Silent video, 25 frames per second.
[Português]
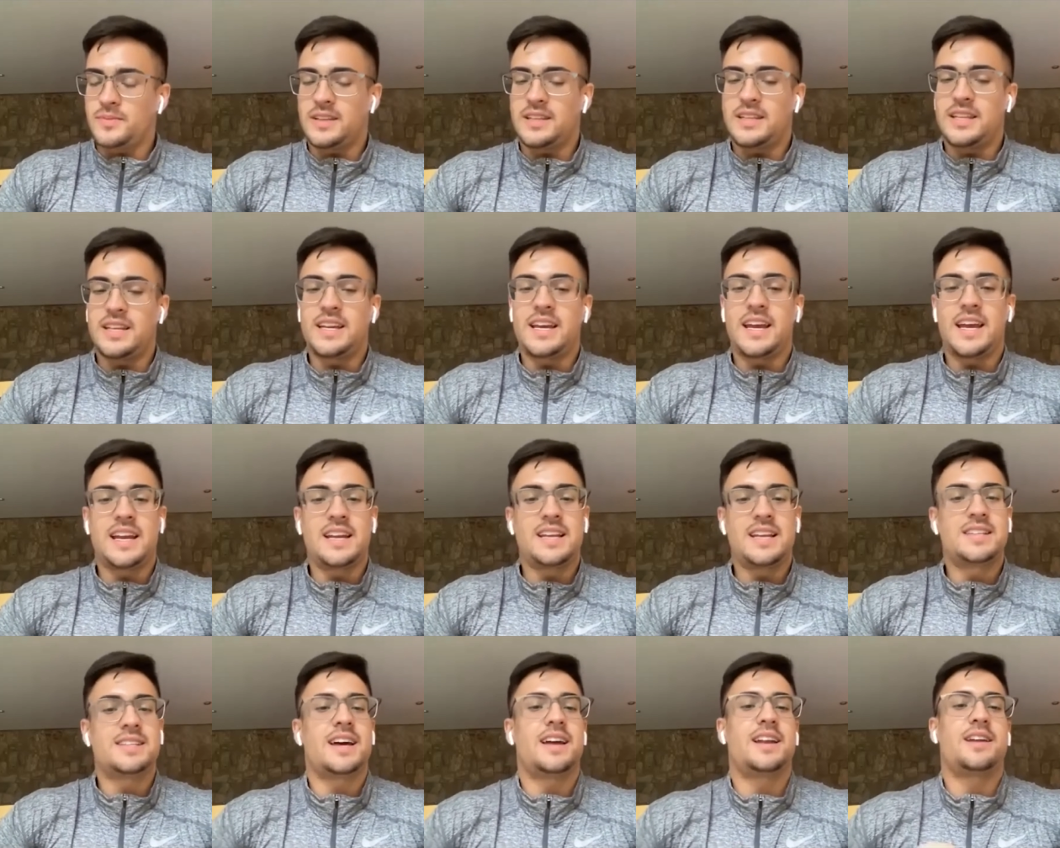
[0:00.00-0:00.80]
Entre
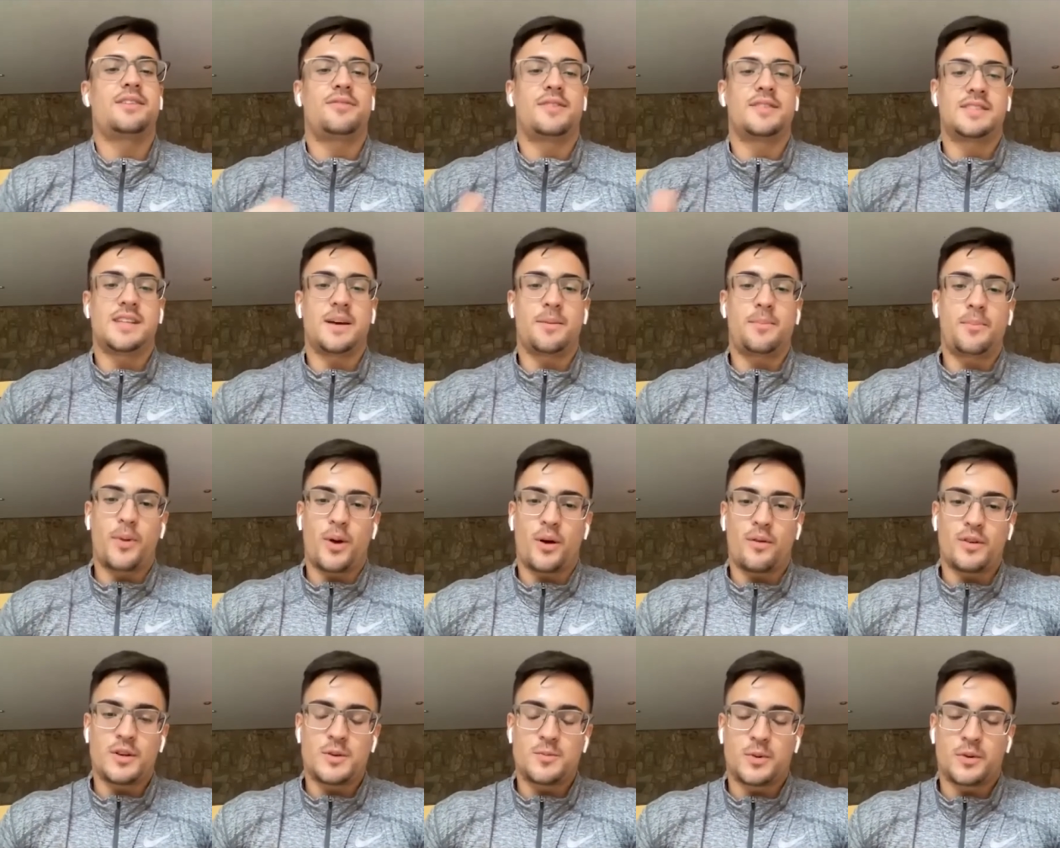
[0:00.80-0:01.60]
eles era fazer a
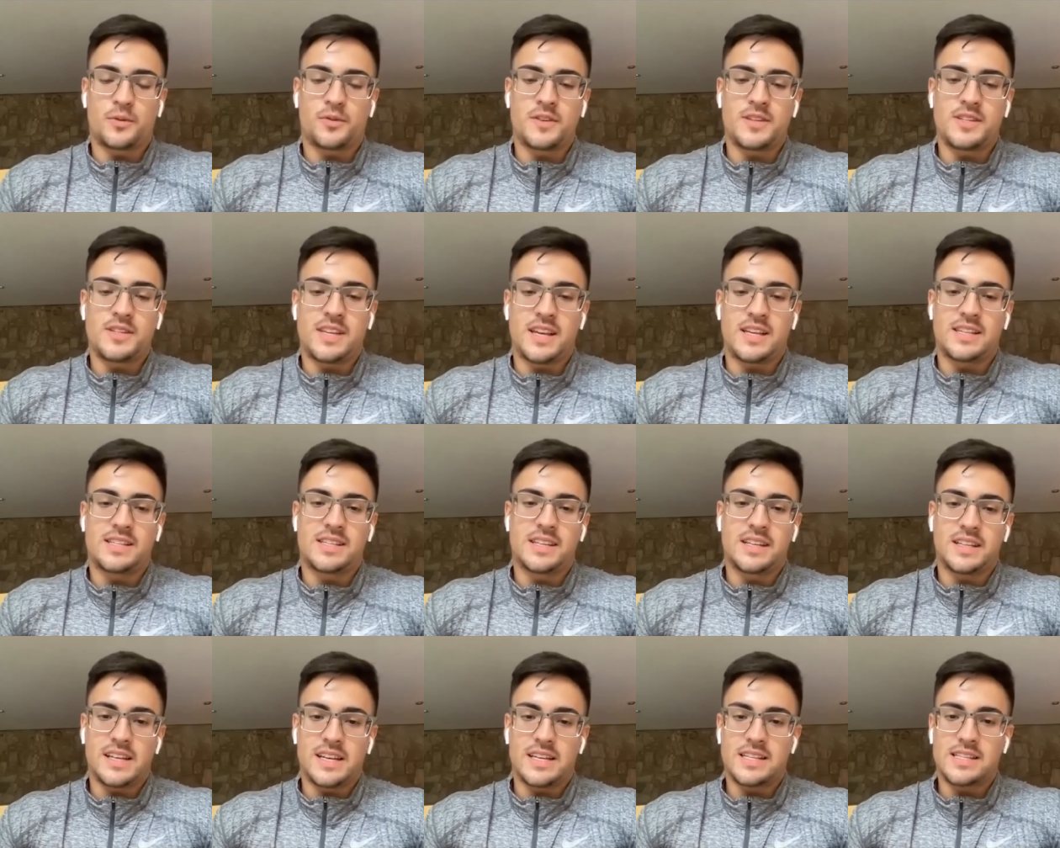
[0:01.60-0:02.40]
prova de
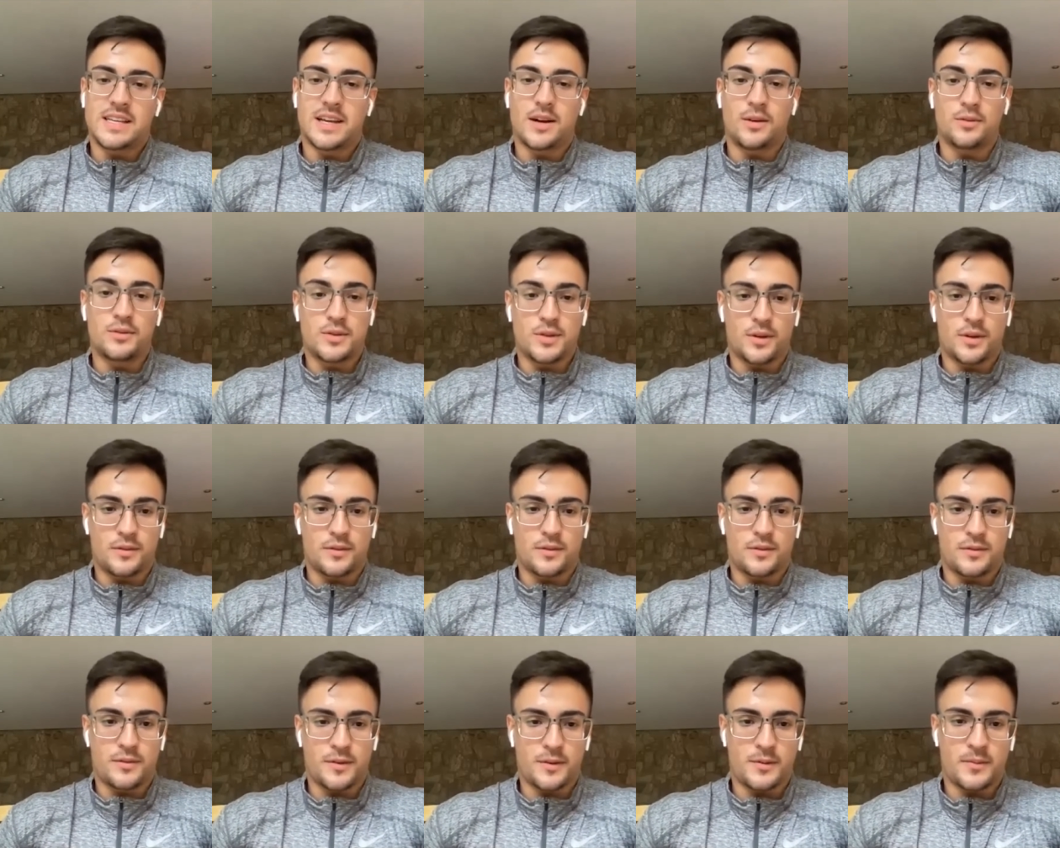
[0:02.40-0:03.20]
proficiência em inglês, que é o
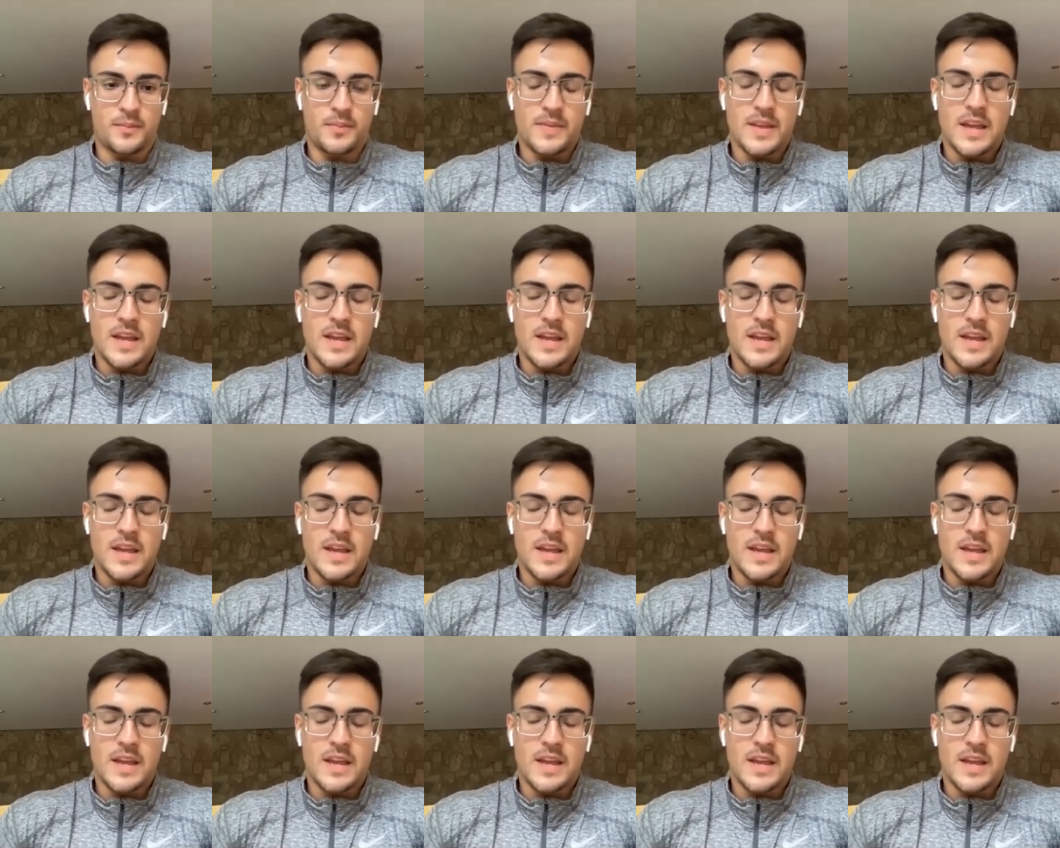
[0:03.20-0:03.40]
TOEFL.